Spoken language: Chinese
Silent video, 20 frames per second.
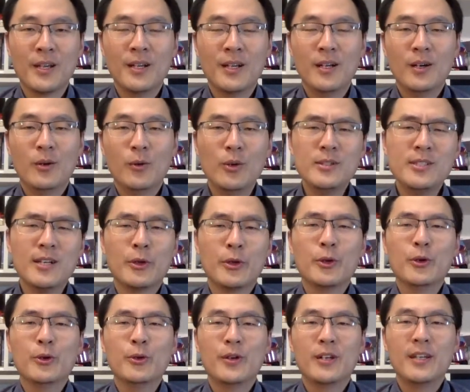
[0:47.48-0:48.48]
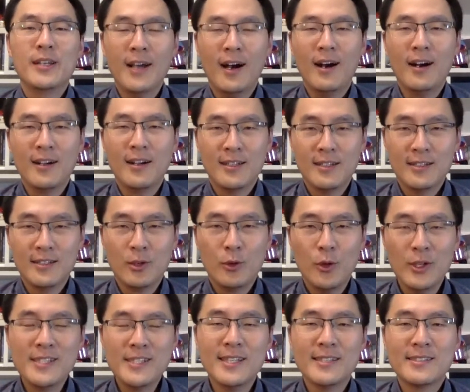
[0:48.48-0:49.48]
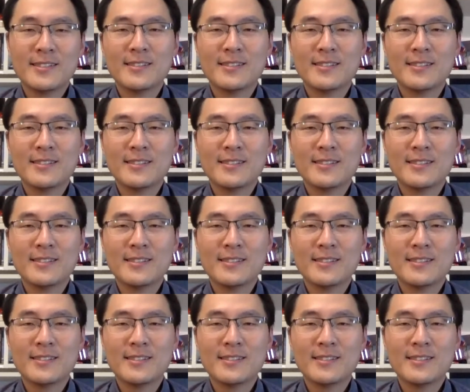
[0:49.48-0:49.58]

我想用两个关键